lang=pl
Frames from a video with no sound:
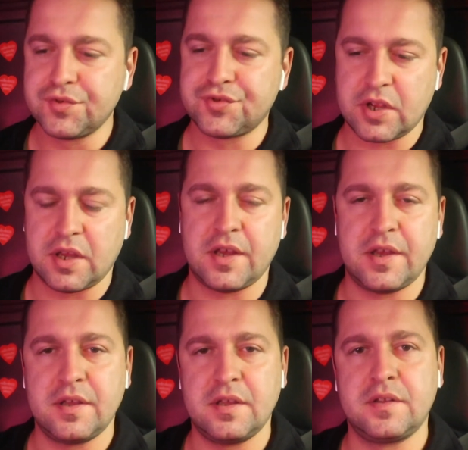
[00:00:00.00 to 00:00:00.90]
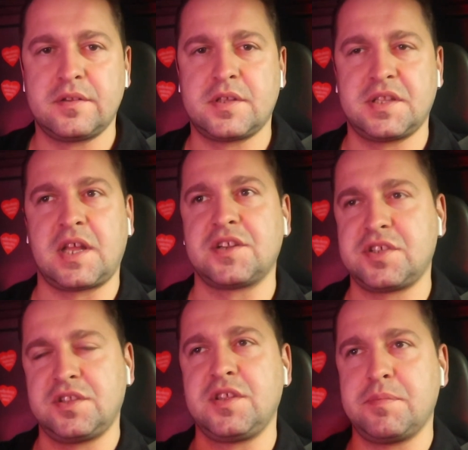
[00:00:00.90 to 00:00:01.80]
że te
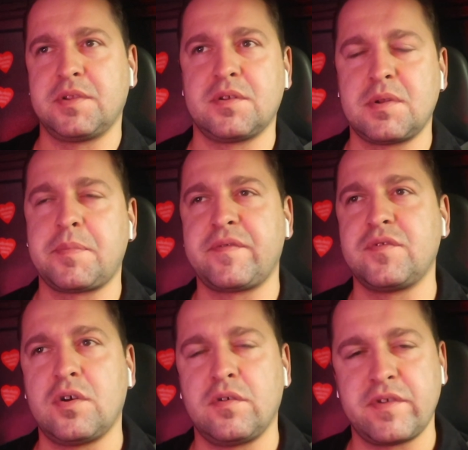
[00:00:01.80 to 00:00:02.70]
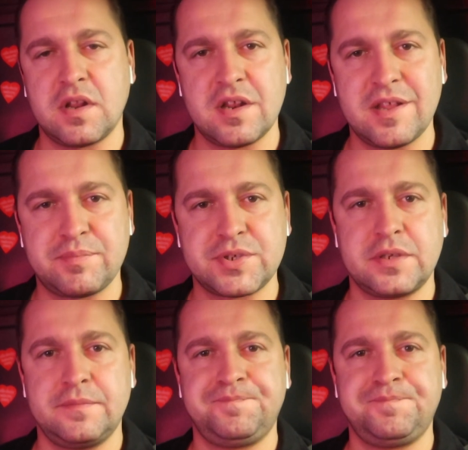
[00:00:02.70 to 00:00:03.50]
dalsze dni będą na pewno o wiele lepsze.